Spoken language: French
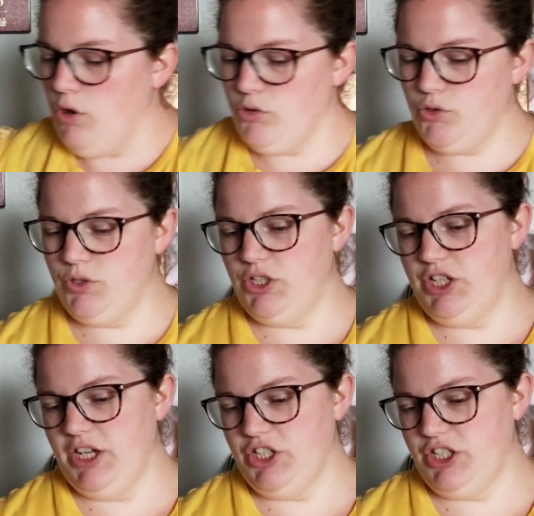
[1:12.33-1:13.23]
Ensuite,
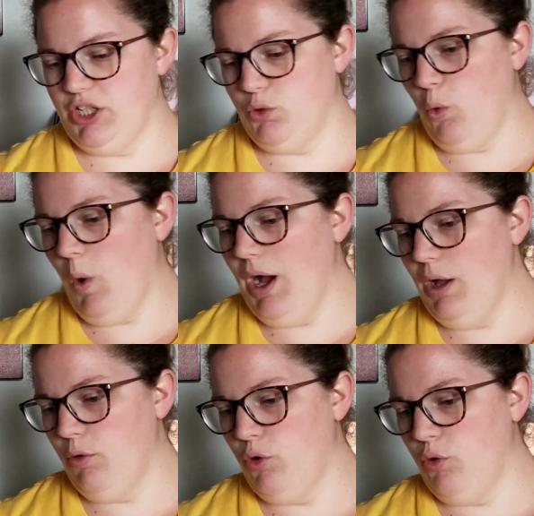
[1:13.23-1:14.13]
j'ai acheté
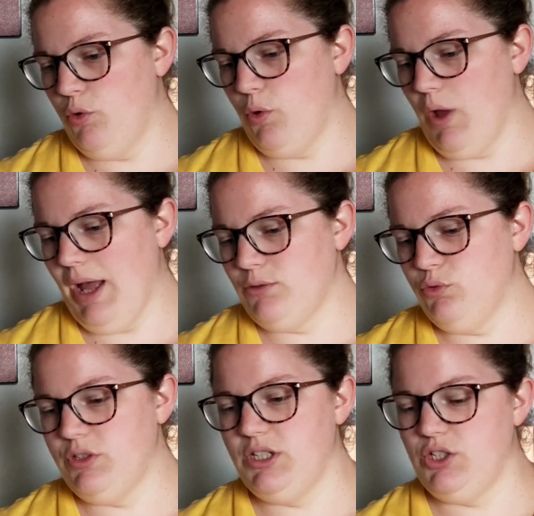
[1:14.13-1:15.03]
trois euh,
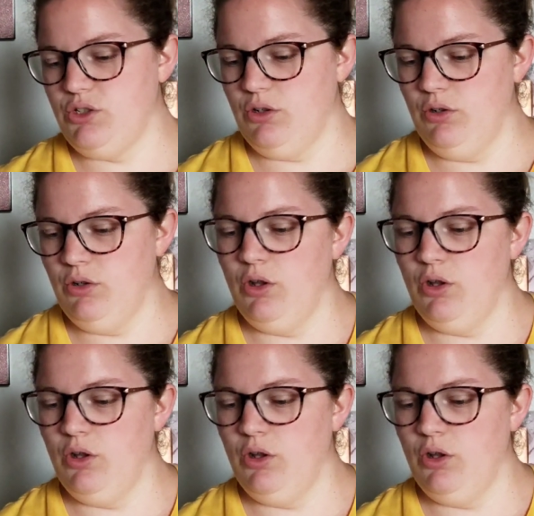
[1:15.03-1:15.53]
adoucissants